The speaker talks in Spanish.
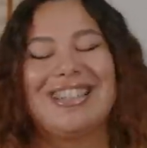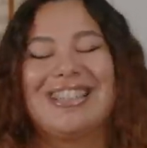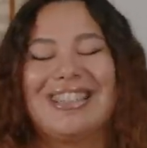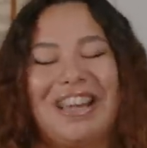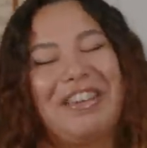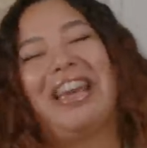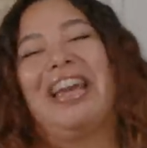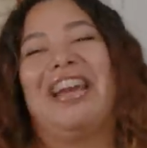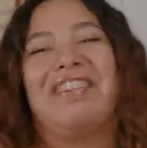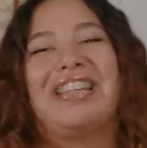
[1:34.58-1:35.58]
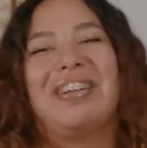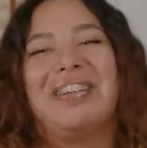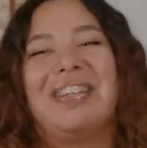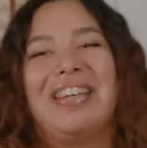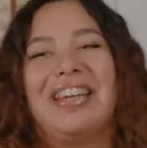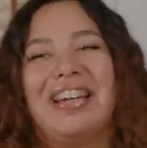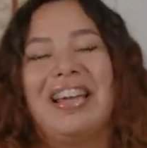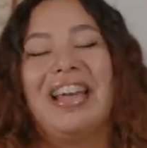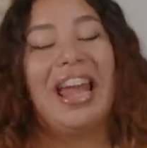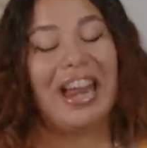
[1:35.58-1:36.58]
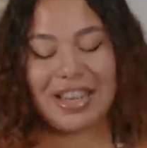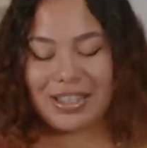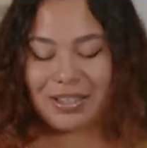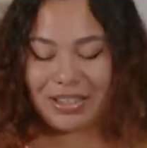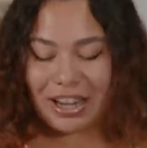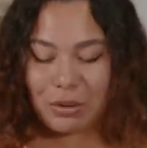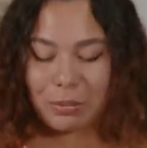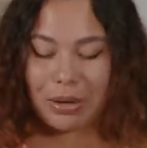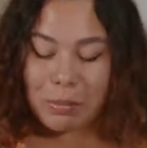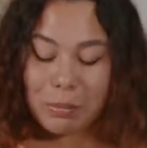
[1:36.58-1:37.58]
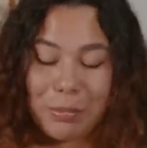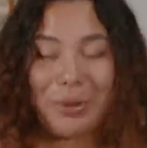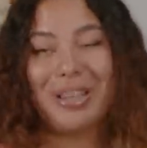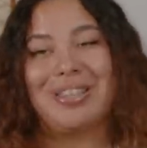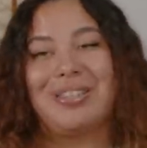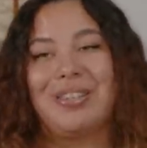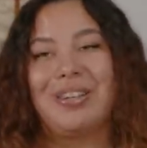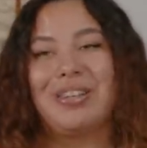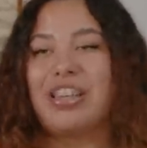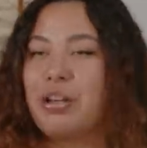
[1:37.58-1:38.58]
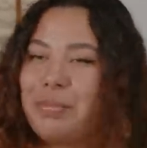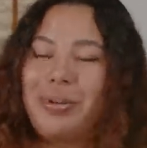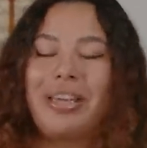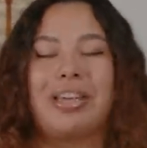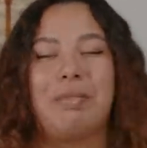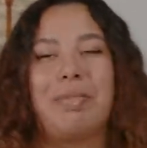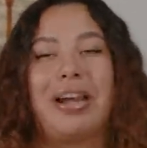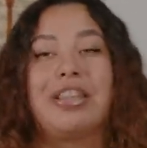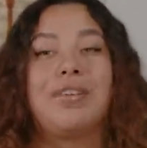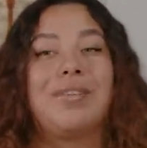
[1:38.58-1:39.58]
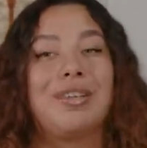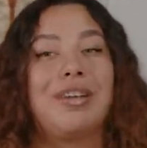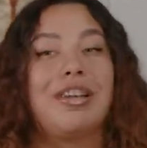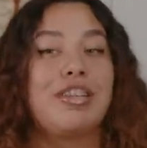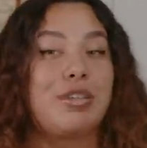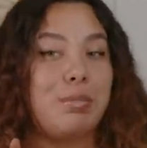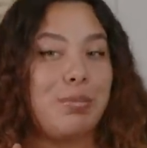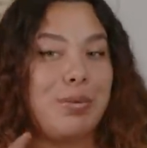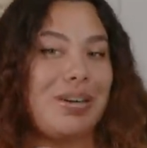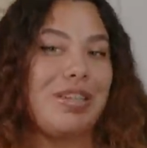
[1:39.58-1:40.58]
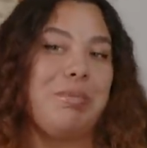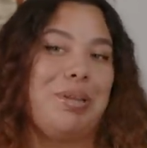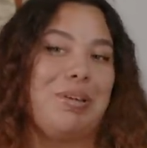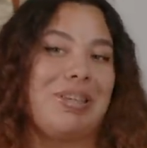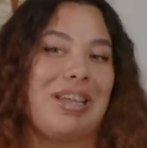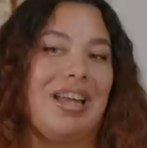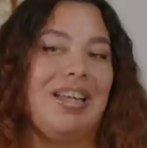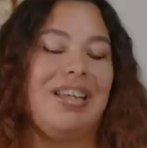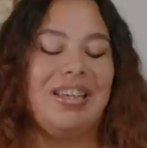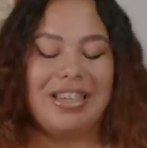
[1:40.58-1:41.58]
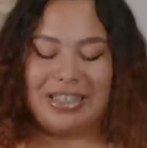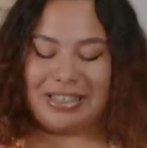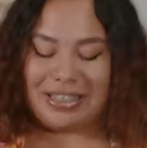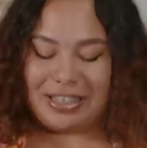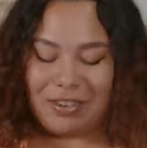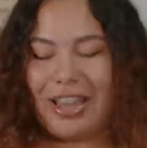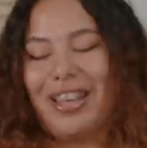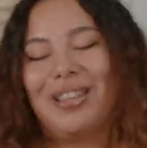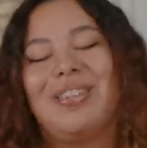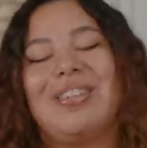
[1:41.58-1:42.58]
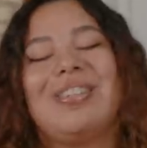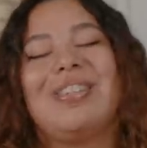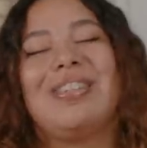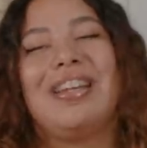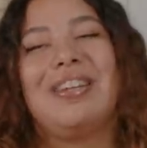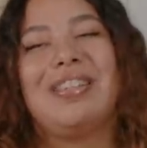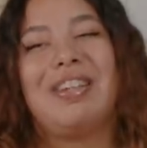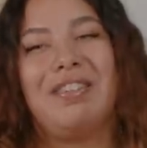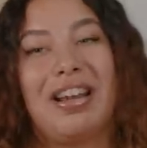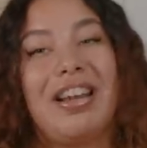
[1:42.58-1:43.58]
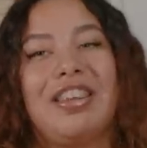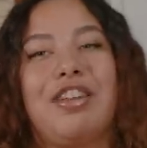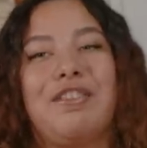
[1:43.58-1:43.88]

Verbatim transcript: Sabía que la ibas a conseguir. Eres una alumna muy estudiosa, muy ejemplar y sobre todo eres muy respetuosa. Sabía que todos estos años iban a rendir